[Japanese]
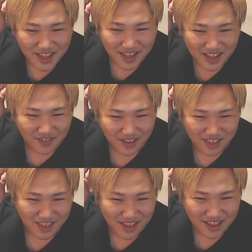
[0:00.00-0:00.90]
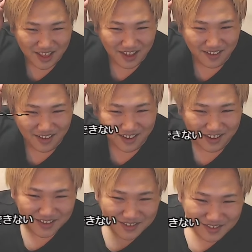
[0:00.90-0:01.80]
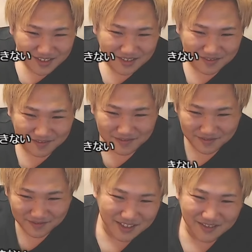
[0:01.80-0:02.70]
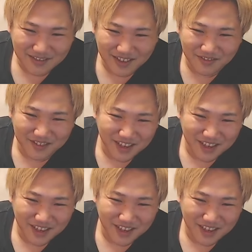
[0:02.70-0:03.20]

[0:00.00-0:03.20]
てきたもんが全然違うからな。東京に